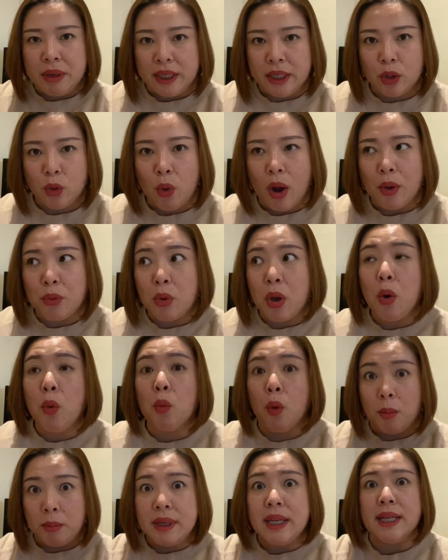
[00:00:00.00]
丽的花园，
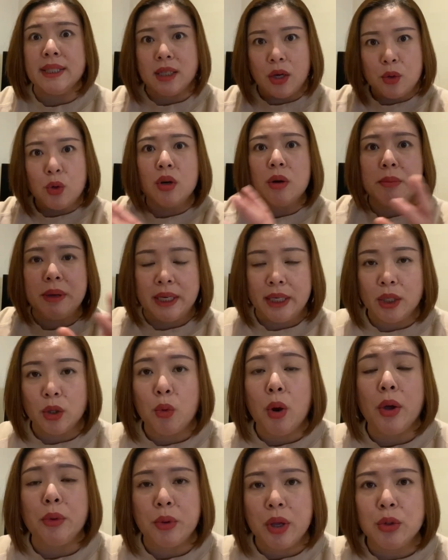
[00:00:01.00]
我们也想有个美丽的
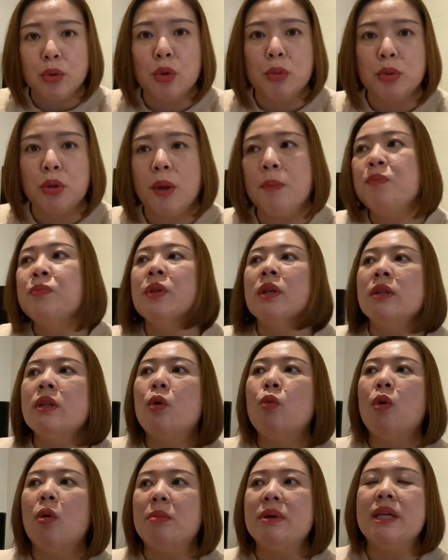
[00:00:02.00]
花园，对不对？那
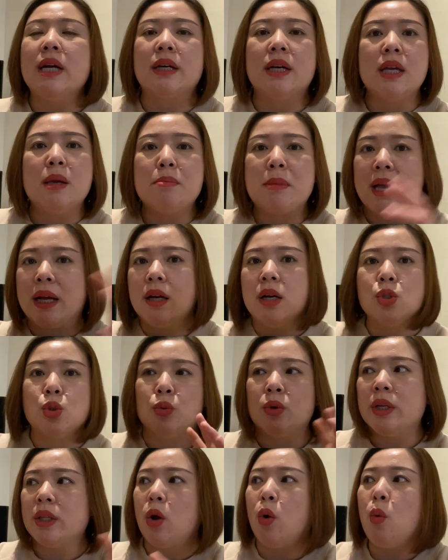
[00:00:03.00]
我们也可以买各种
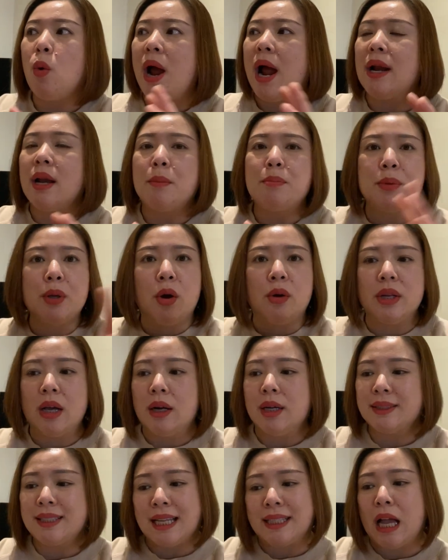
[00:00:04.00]
各样的花呀，漂亮
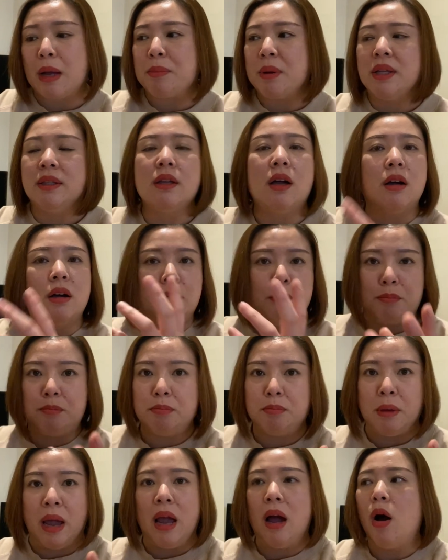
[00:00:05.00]
啊，大大盆的。
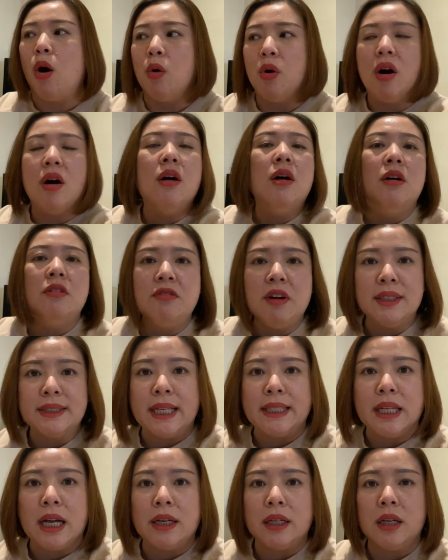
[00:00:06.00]
买好啊，放
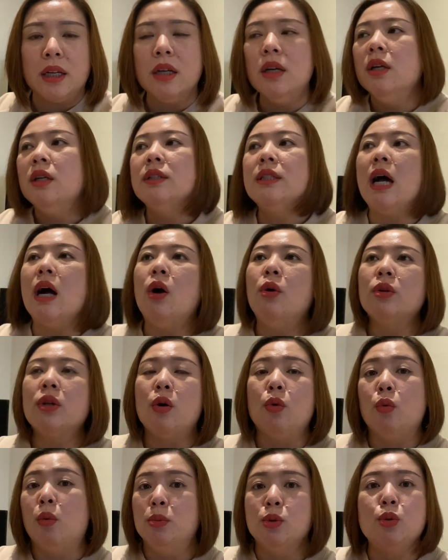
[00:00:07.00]
在那里，然后
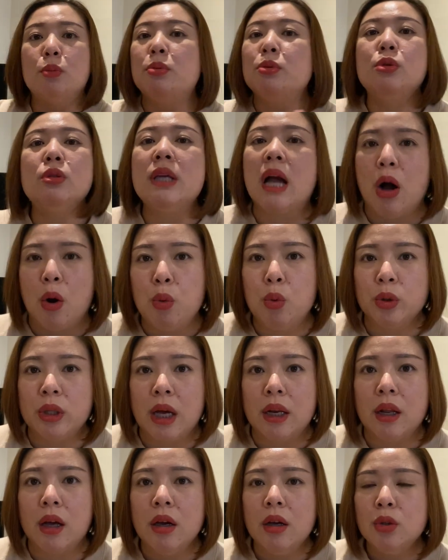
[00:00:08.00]
呢，我们就不去养护
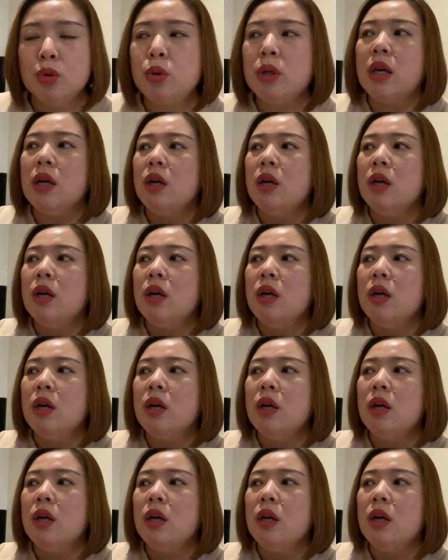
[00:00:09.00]
它了。所以，